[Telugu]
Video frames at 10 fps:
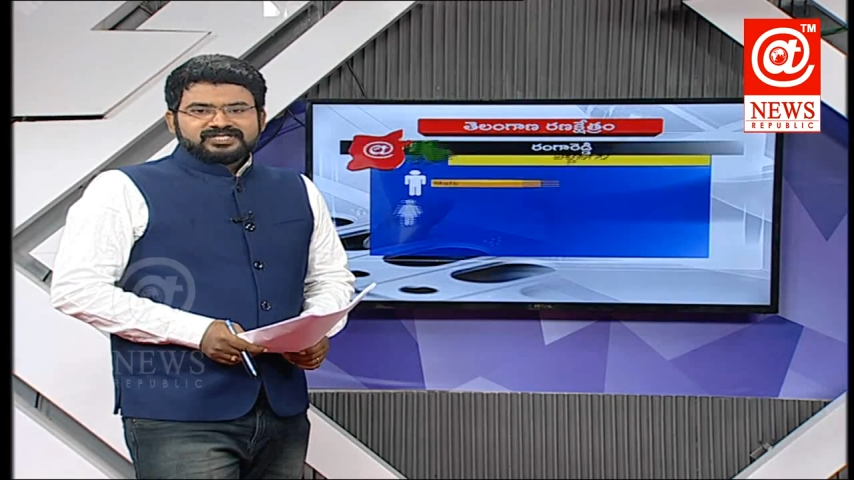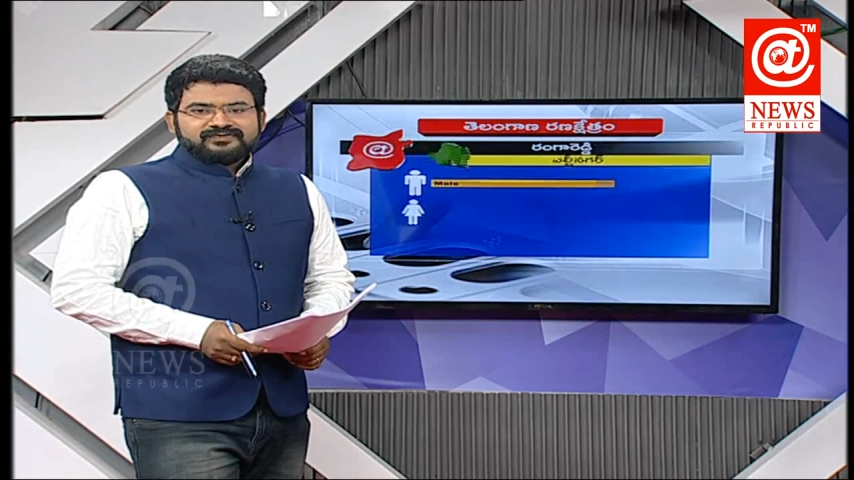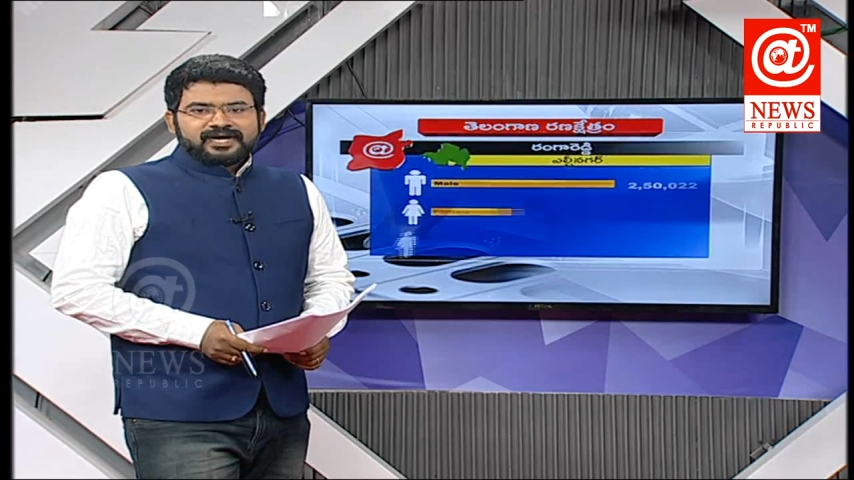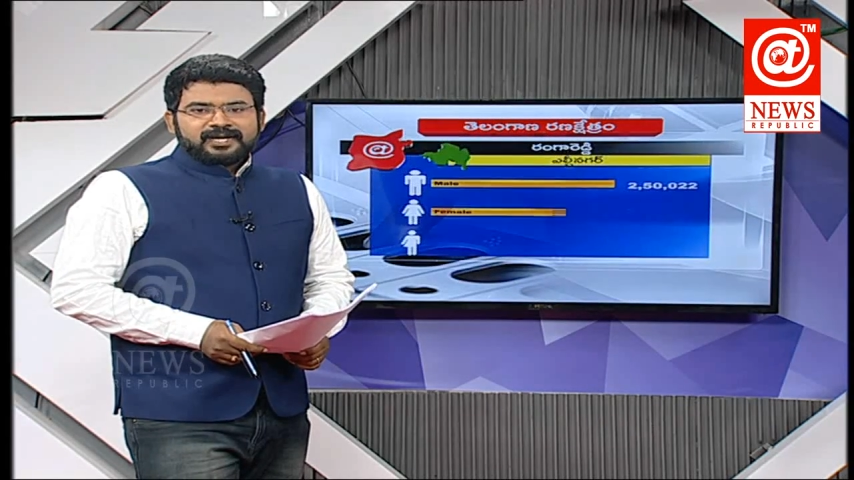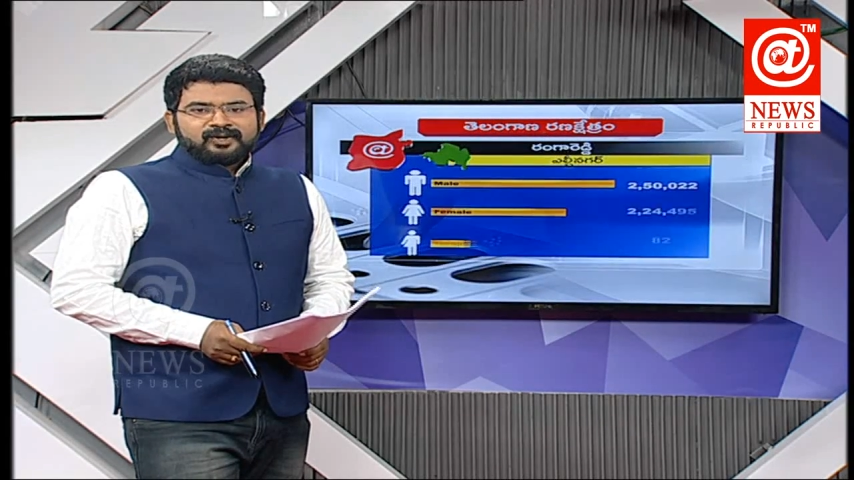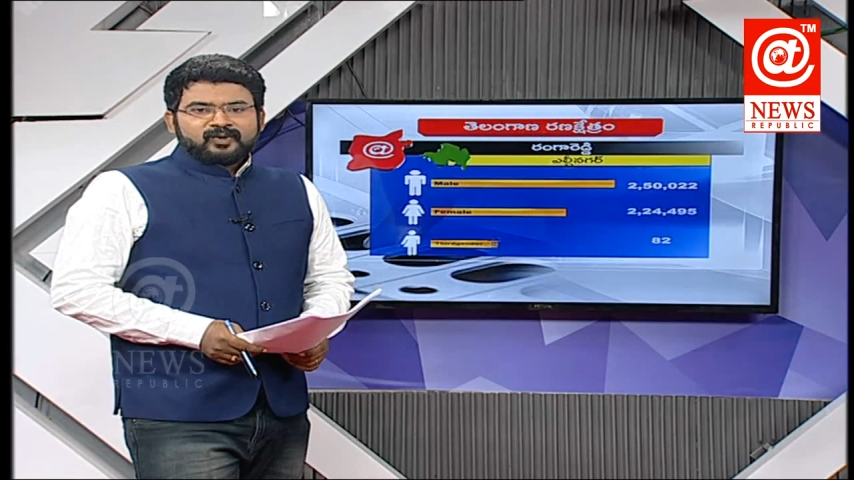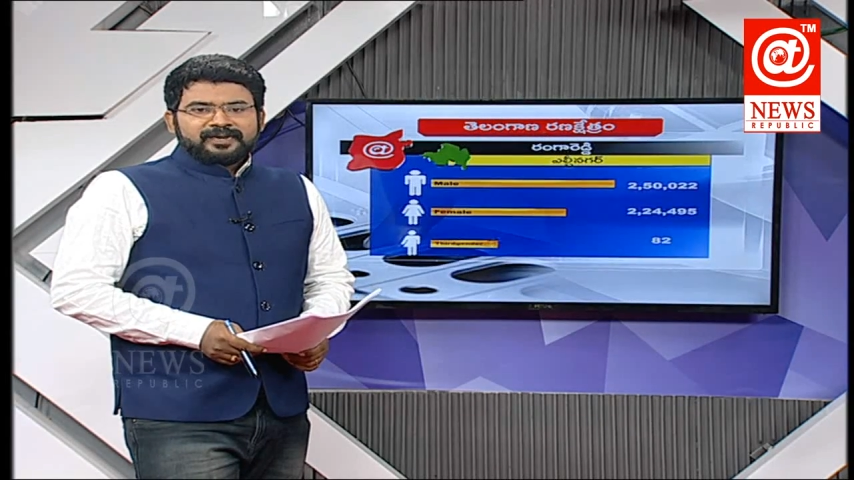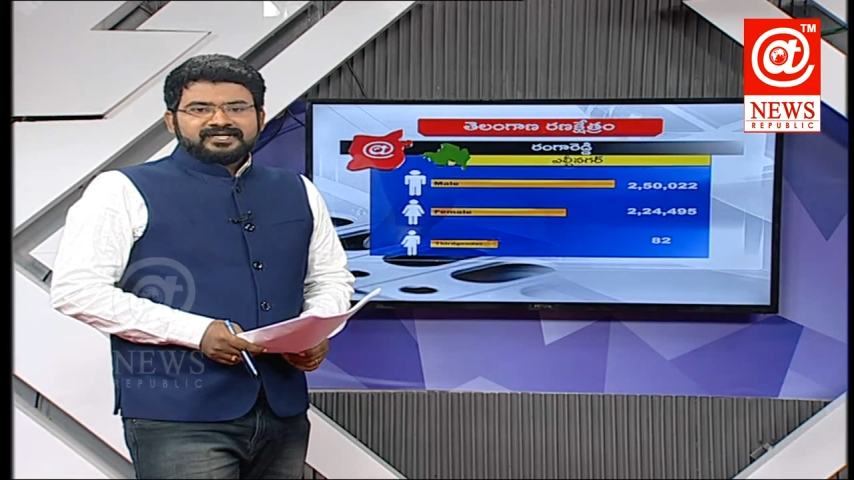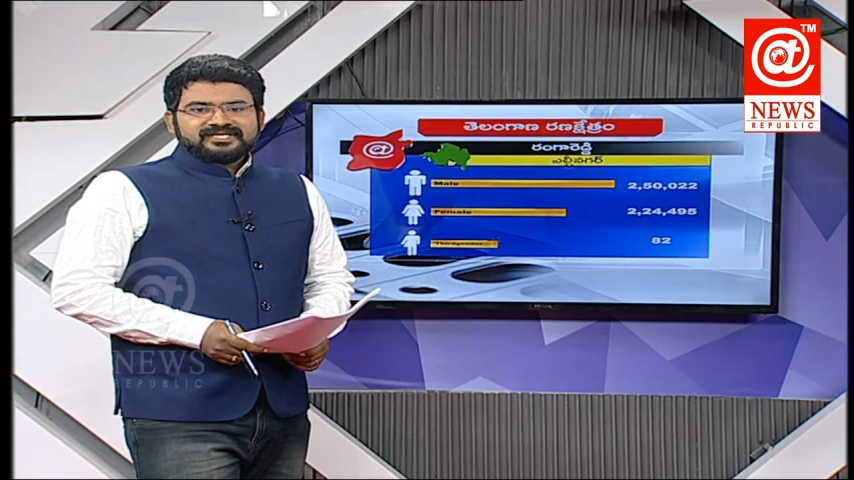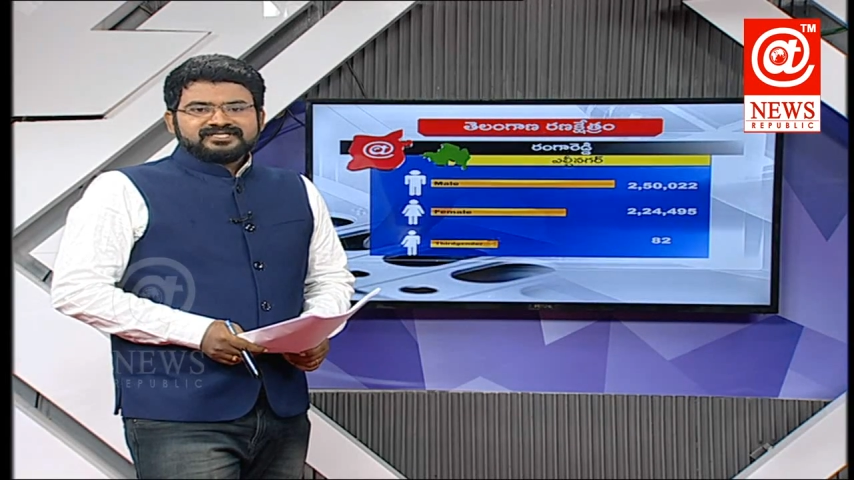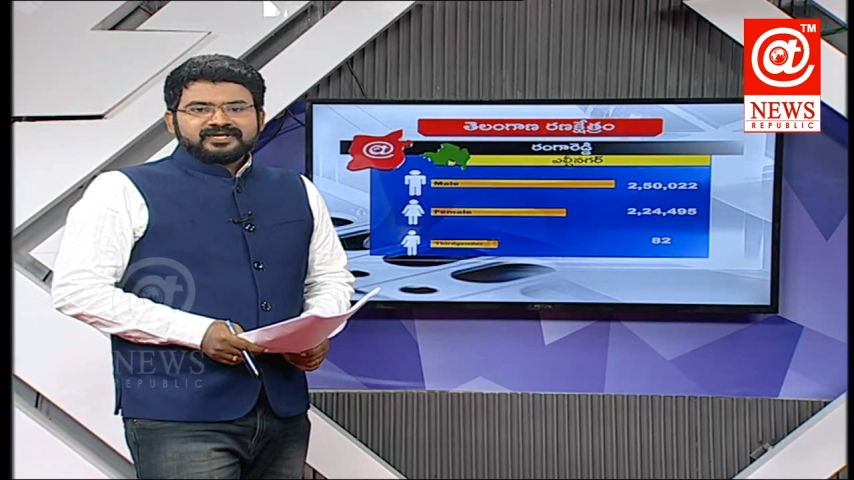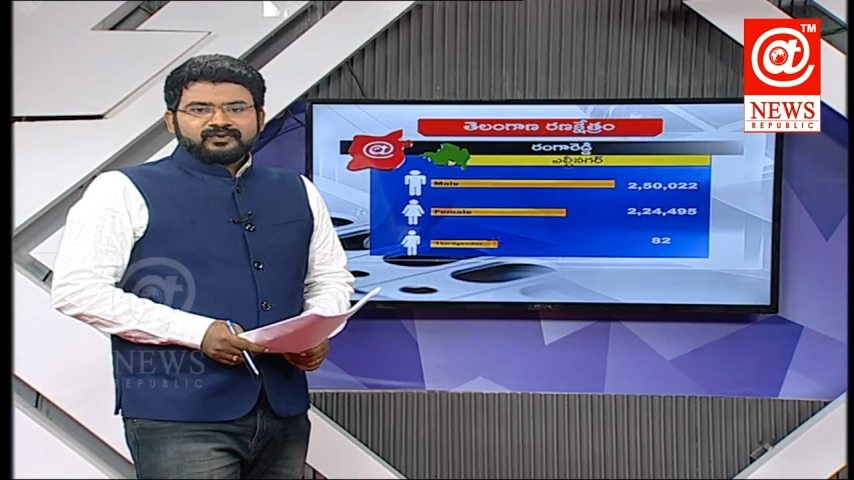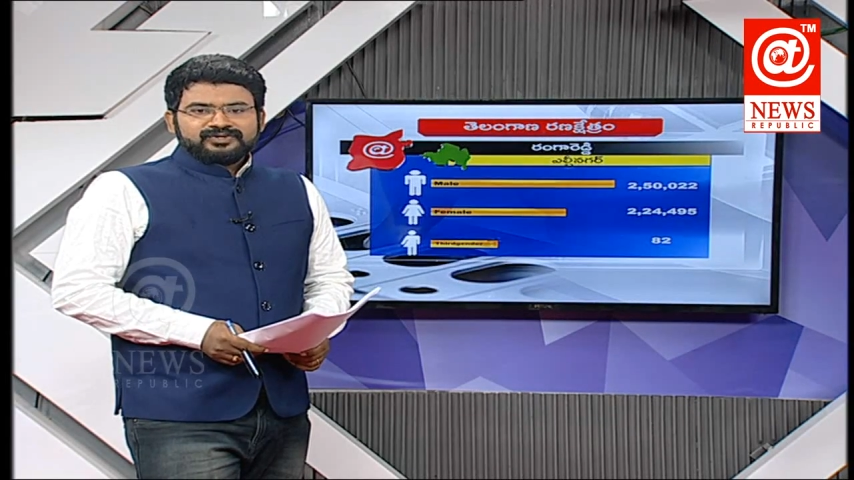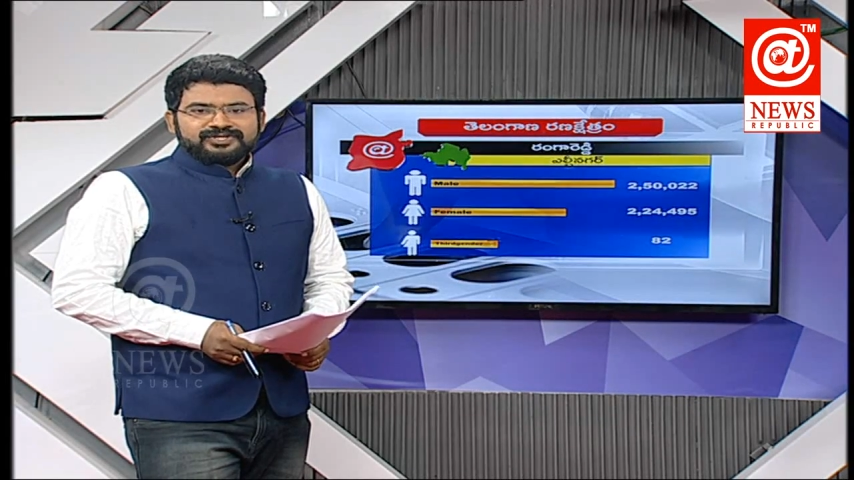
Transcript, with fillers: సచివాలయంలో పనిచేసే